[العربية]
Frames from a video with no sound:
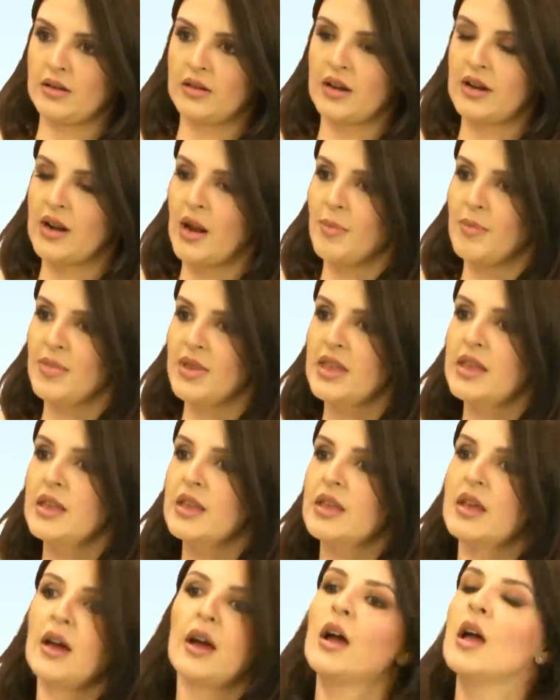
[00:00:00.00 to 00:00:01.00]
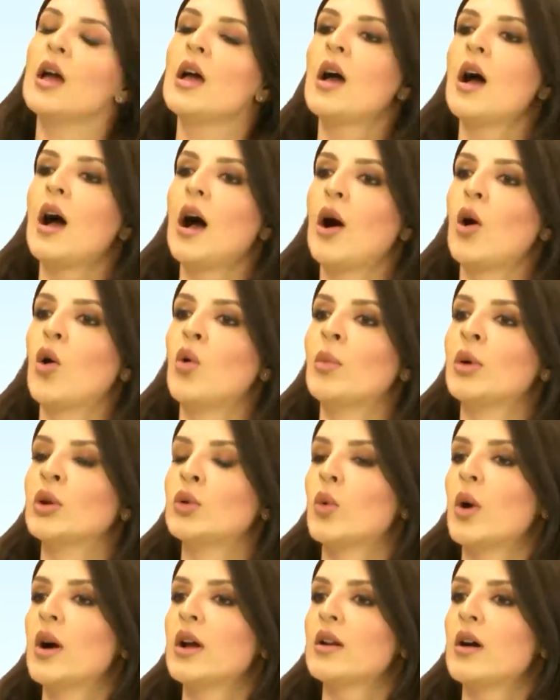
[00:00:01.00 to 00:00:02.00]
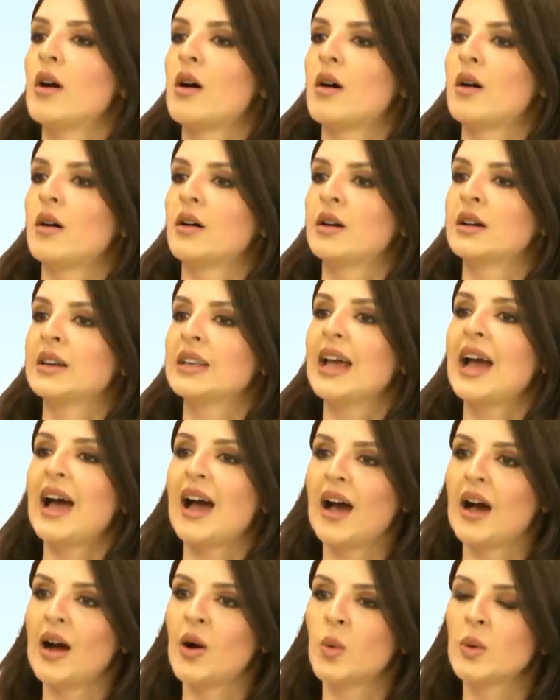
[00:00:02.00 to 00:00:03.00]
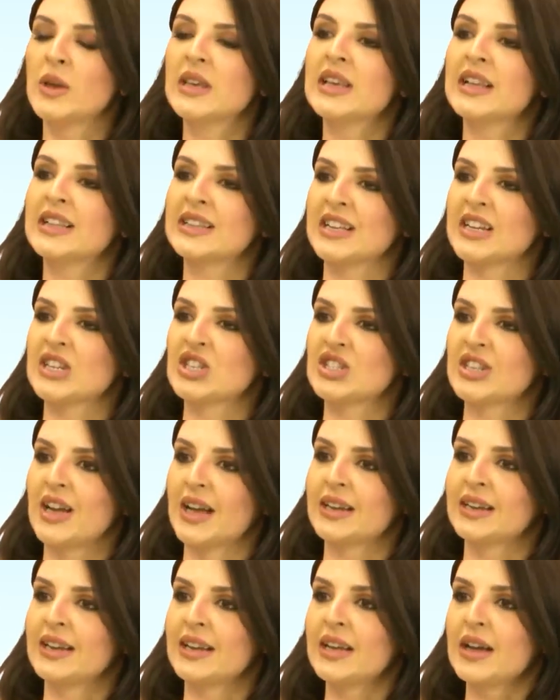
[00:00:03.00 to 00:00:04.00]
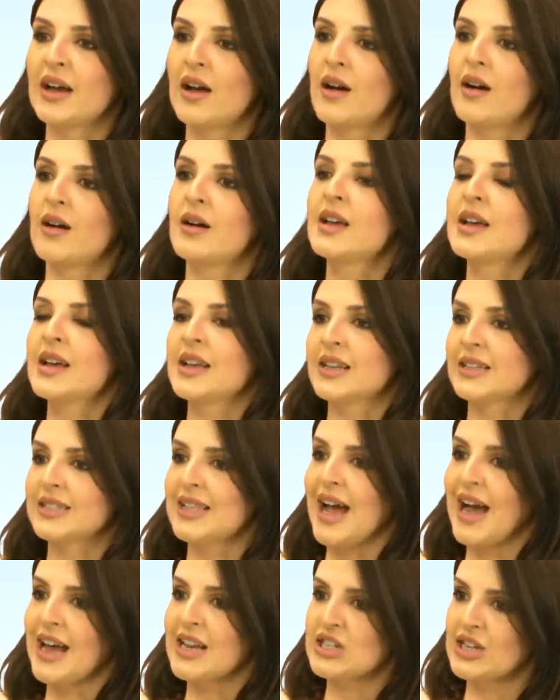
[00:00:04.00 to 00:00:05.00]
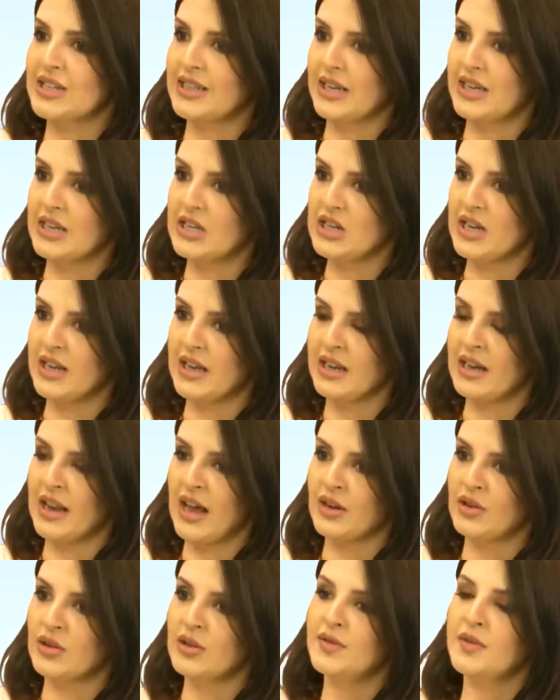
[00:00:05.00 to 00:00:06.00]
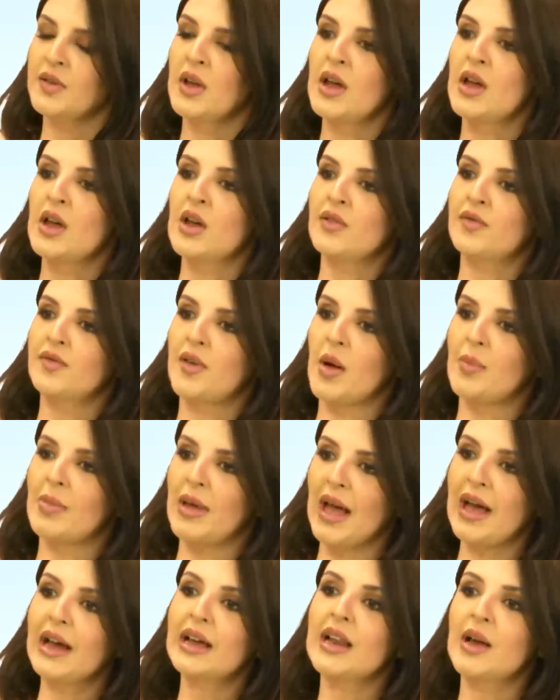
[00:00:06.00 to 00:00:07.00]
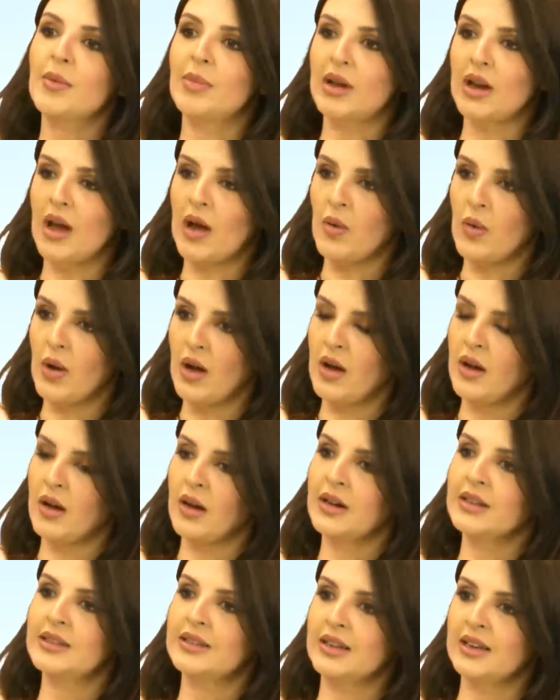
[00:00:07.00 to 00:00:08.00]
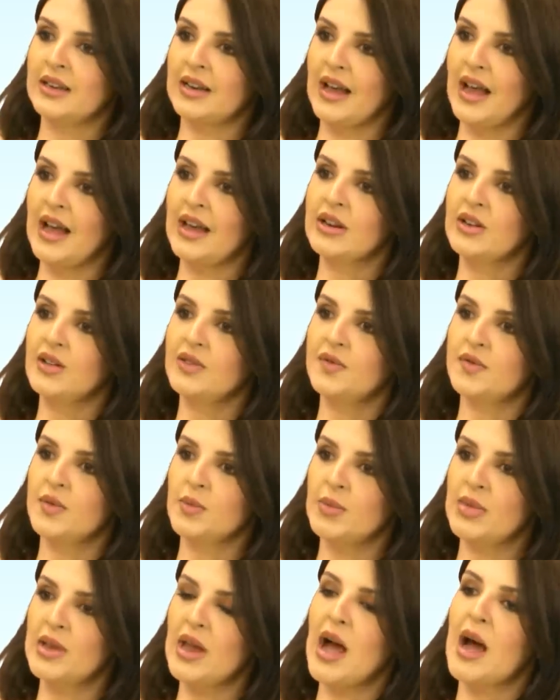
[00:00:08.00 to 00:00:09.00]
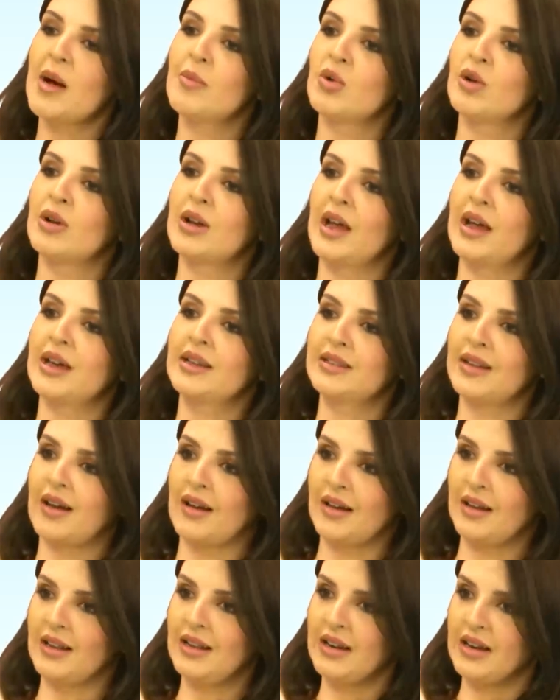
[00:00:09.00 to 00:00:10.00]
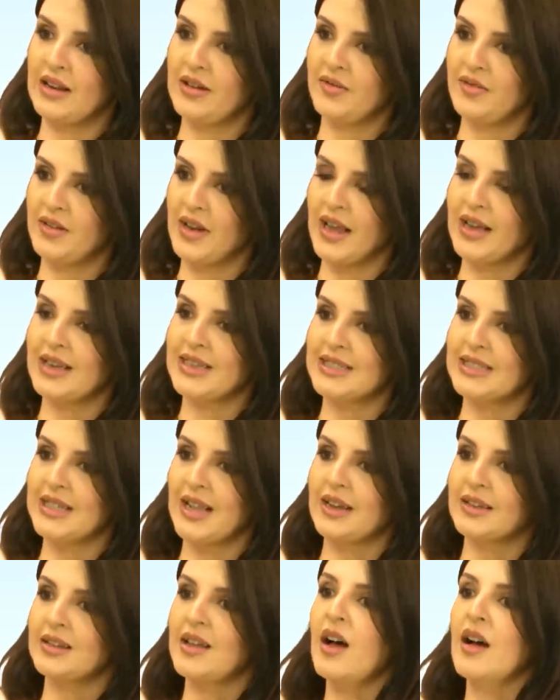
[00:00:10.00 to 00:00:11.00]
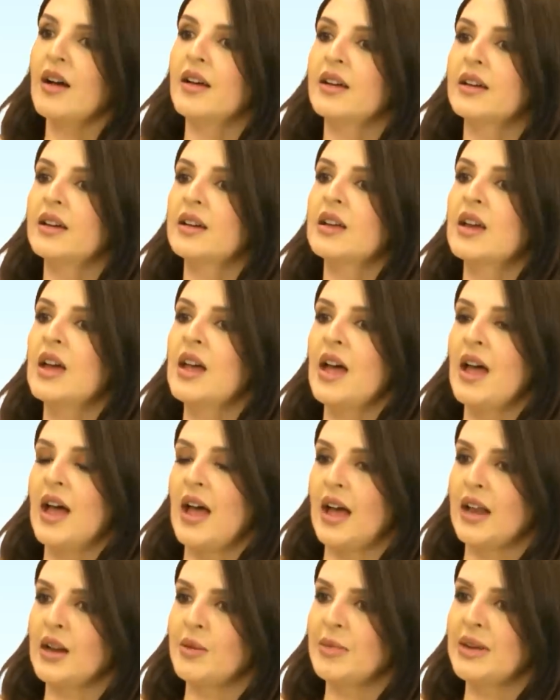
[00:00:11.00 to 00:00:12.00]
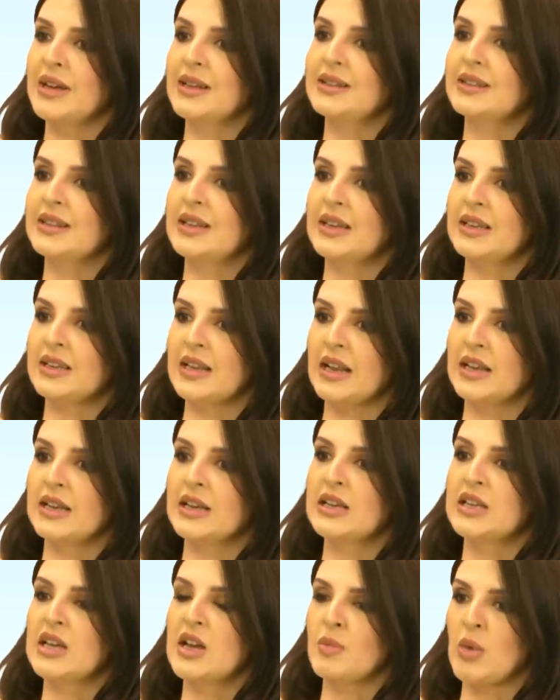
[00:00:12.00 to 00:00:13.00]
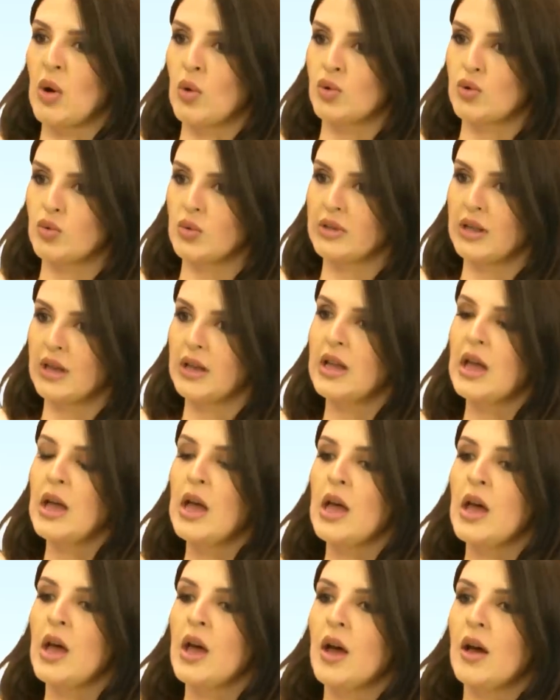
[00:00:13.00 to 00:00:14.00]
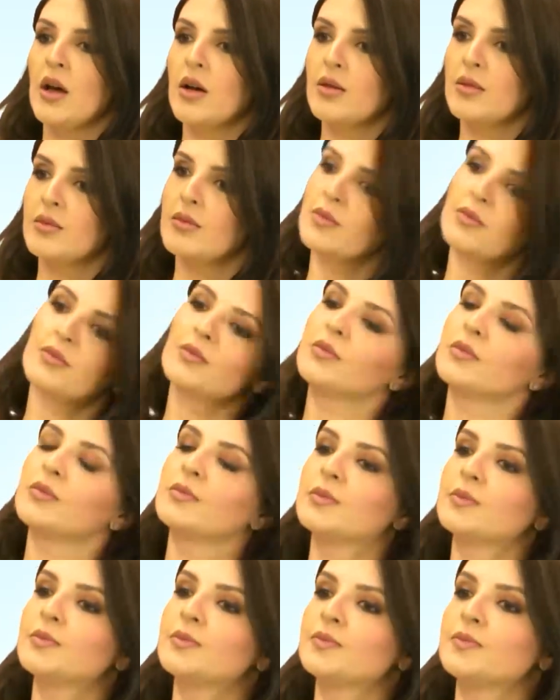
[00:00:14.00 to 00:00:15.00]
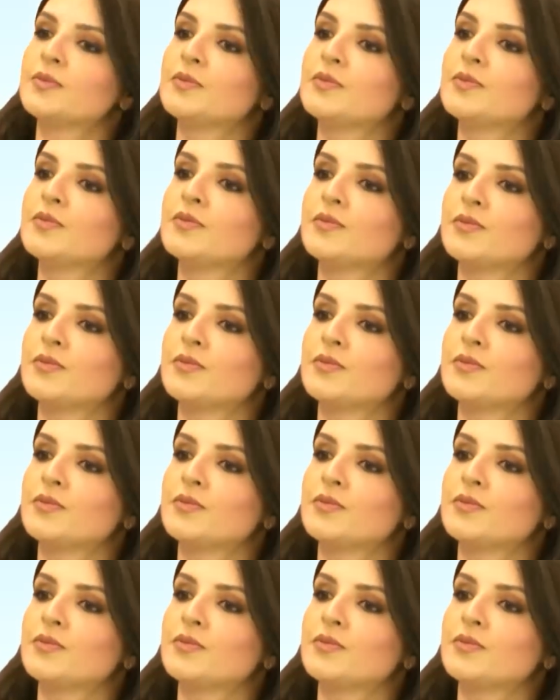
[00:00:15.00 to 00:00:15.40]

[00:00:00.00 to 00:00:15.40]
الربيع أو من وراء ريحة قوية تنشأناها زعجت غشاء الأنف فبأغلب الأوقات الأنف بيعمل هيدا الريفلكس ليظهر هالماده يلي هي موجوده لكن هي صادره